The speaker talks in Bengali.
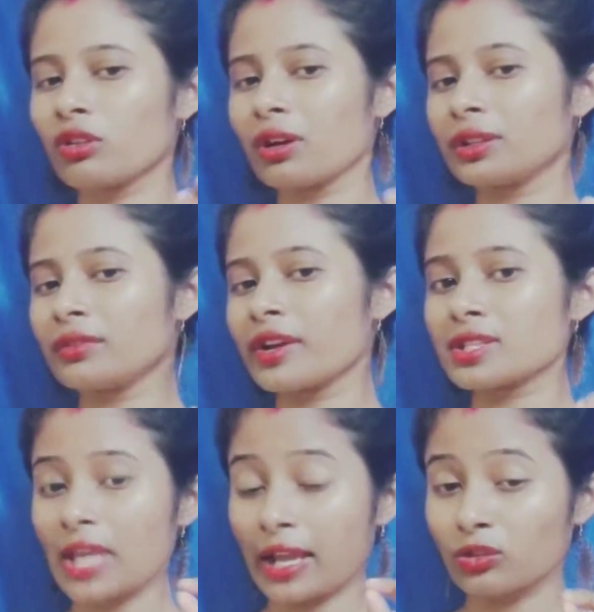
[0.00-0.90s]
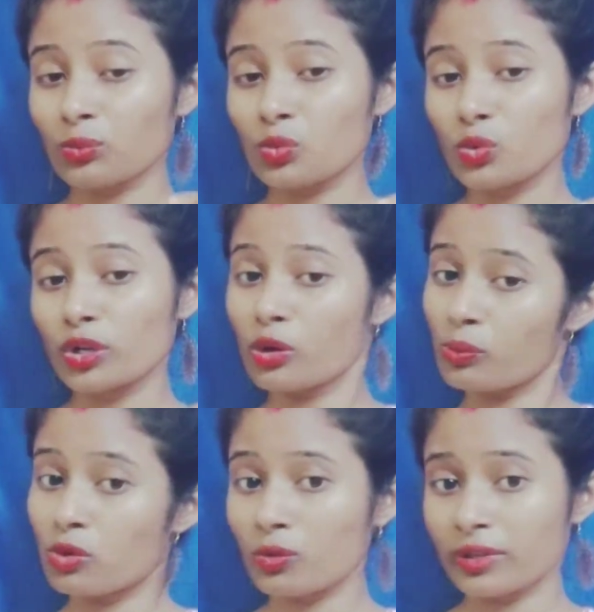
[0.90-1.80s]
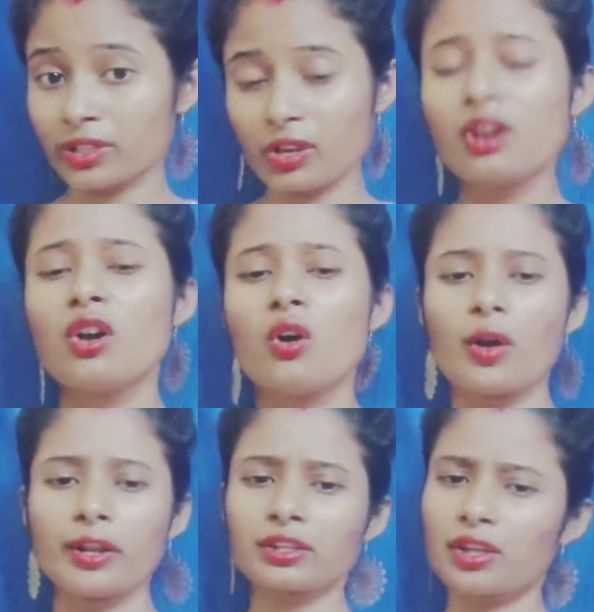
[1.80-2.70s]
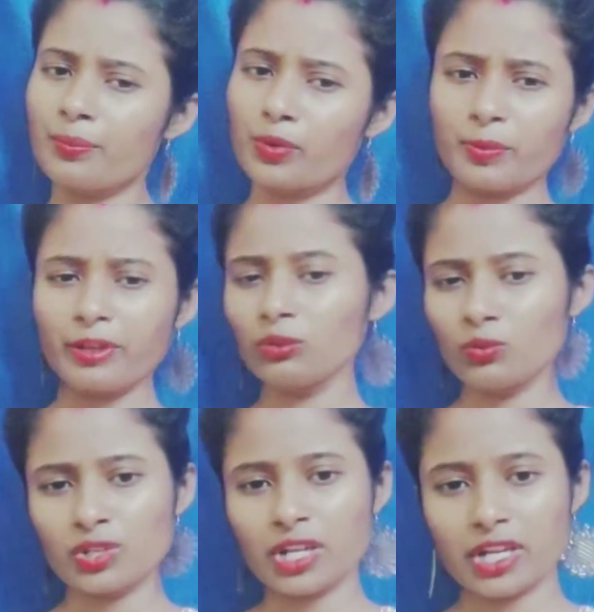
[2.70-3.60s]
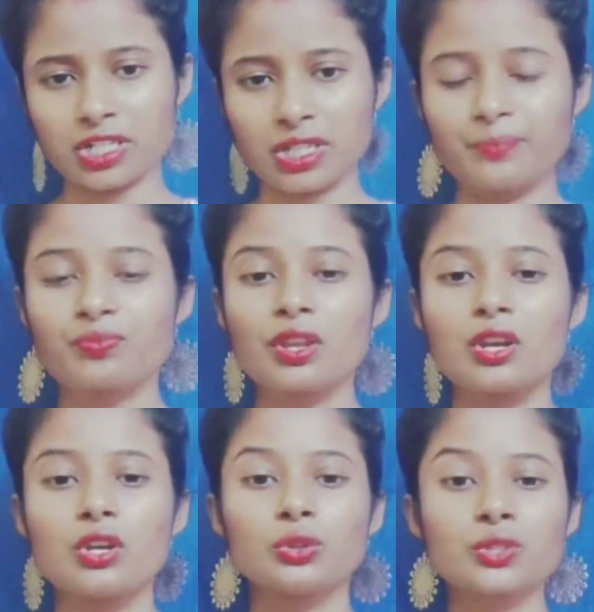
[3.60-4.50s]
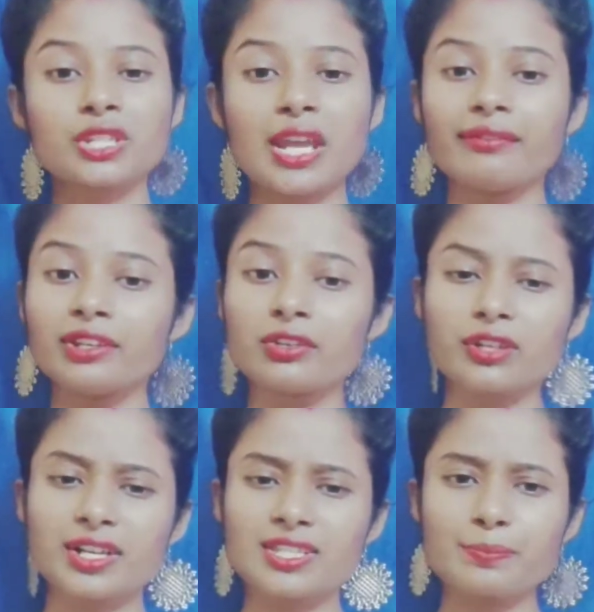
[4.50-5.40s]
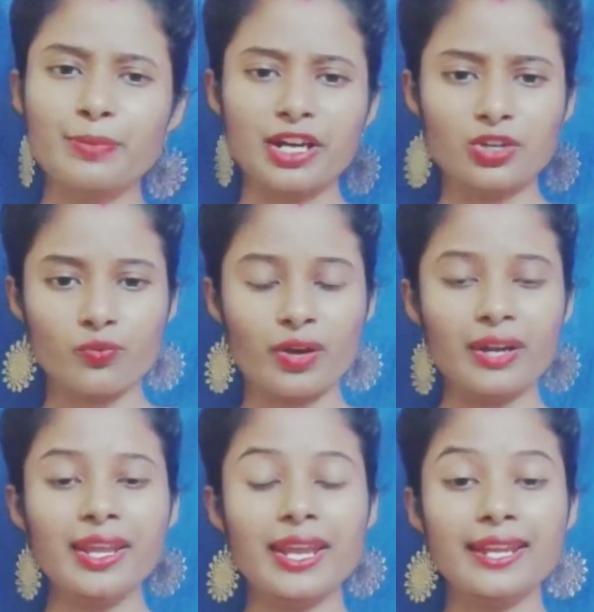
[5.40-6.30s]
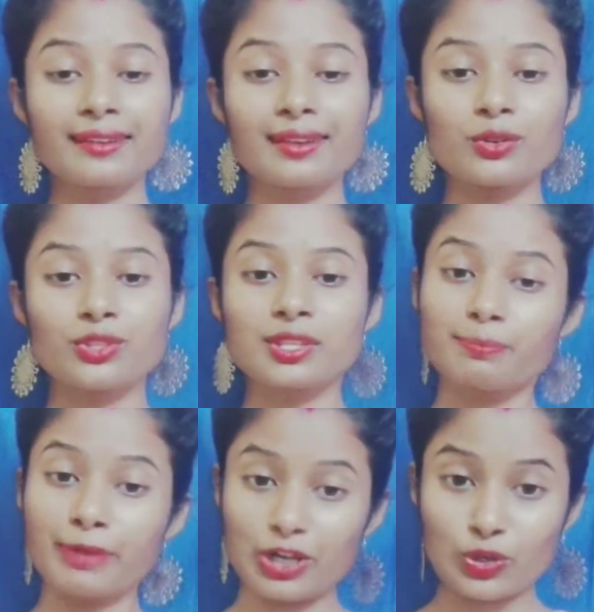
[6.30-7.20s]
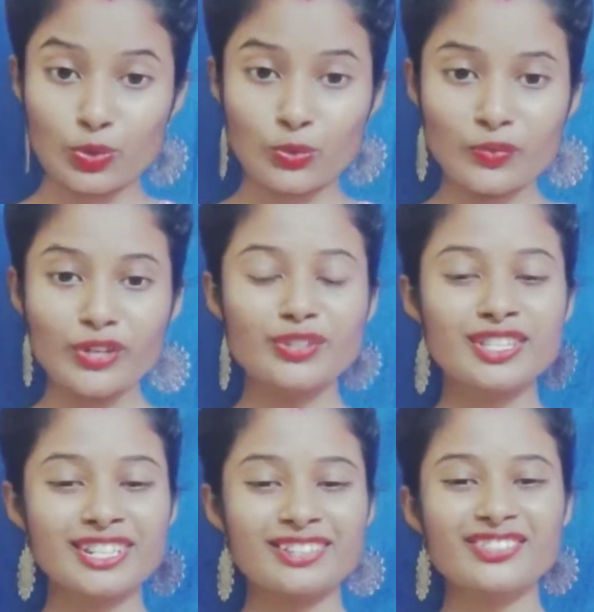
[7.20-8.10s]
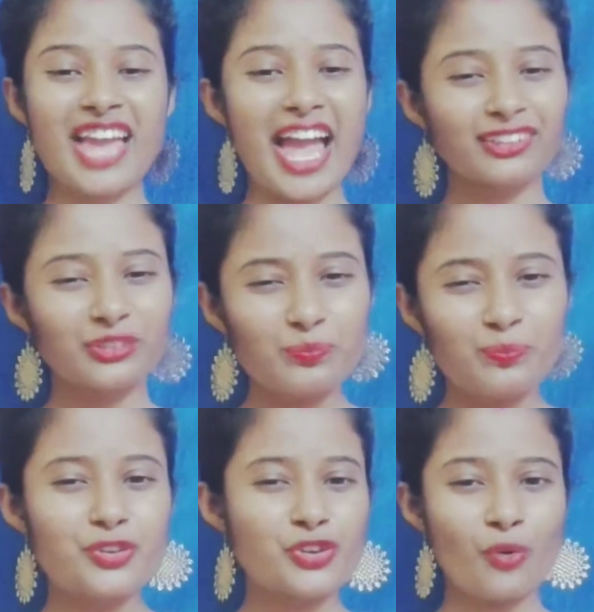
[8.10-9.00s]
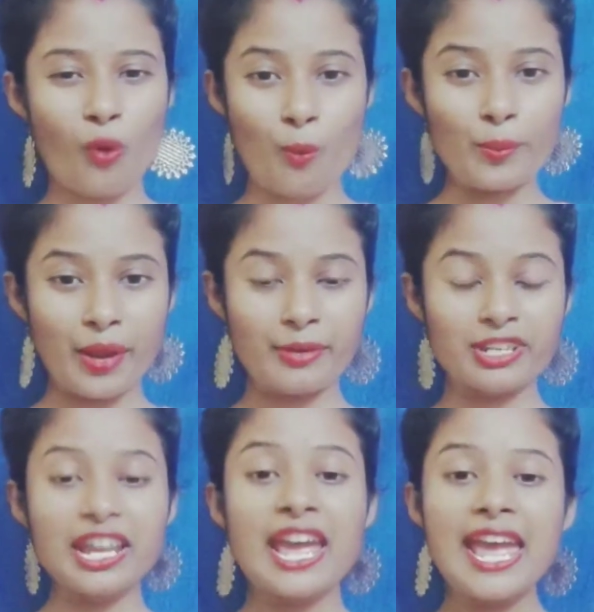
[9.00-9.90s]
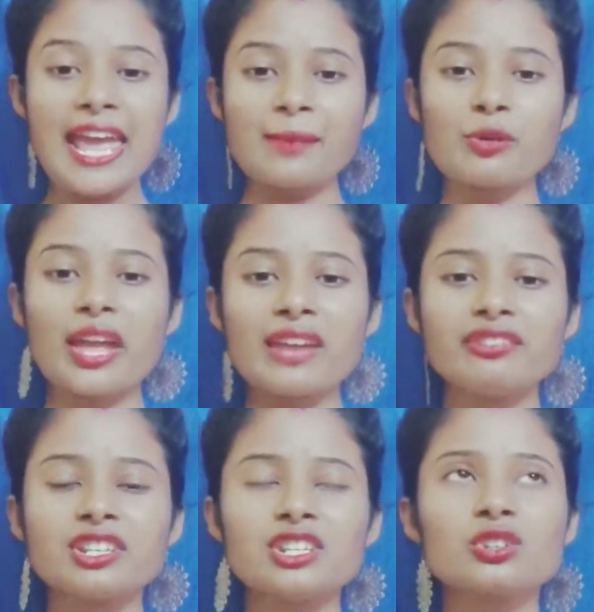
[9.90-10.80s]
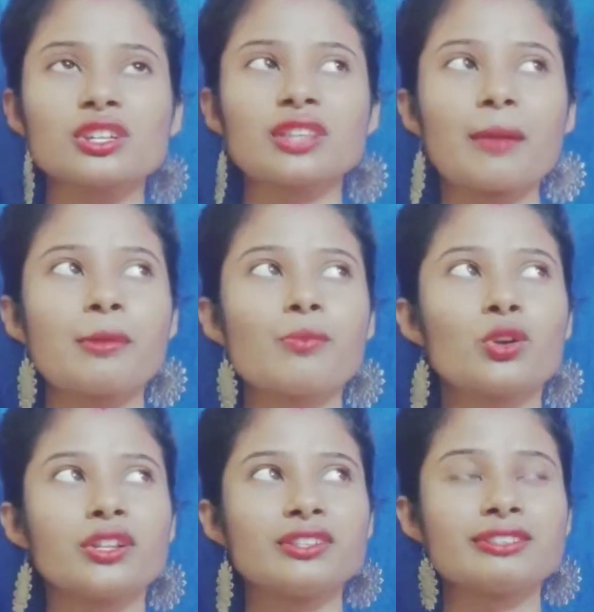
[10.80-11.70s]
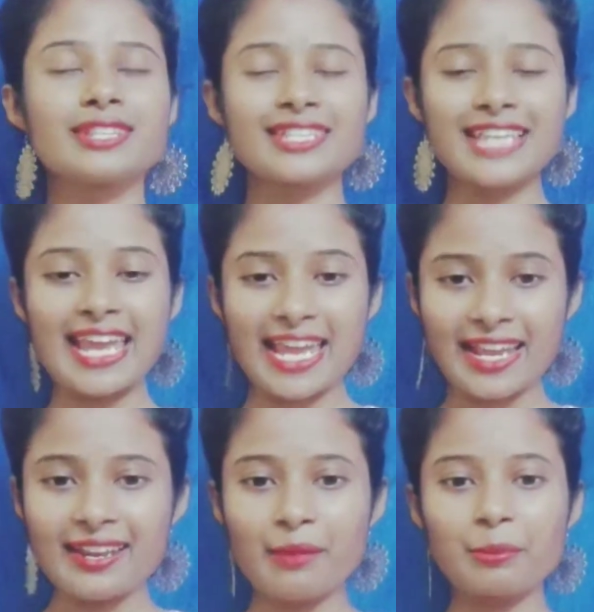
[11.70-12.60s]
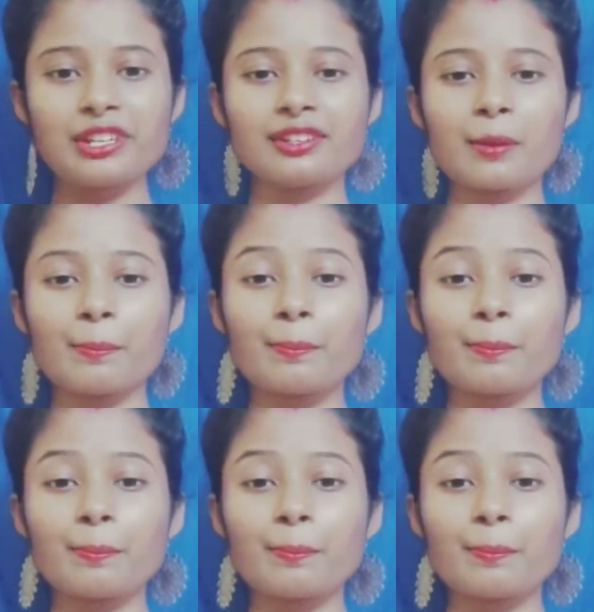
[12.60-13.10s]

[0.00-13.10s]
আদারওয়াইজ একদম গুড়ি লোমগুলো ওটাতে অনেকটা পরিমাণ উঠে আসে তো সেই ভিডিওটা গেছে পার্ট ওয়ানে এটা হচ্ছে পার্ট টু ভিডিও যেটা হচ্ছে একদম পিওর হোম রেমেডি এবং এই ভিডিওটাতে আমি বলে দিচ্ছি যে এই রেমেডিটা